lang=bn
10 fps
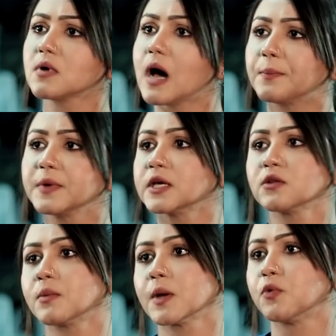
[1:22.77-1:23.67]
সো আপনি
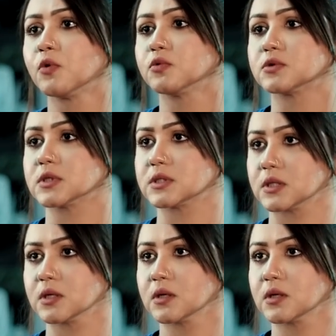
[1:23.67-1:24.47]
কিন্তু আমাকে ভুল বুঝতেছেন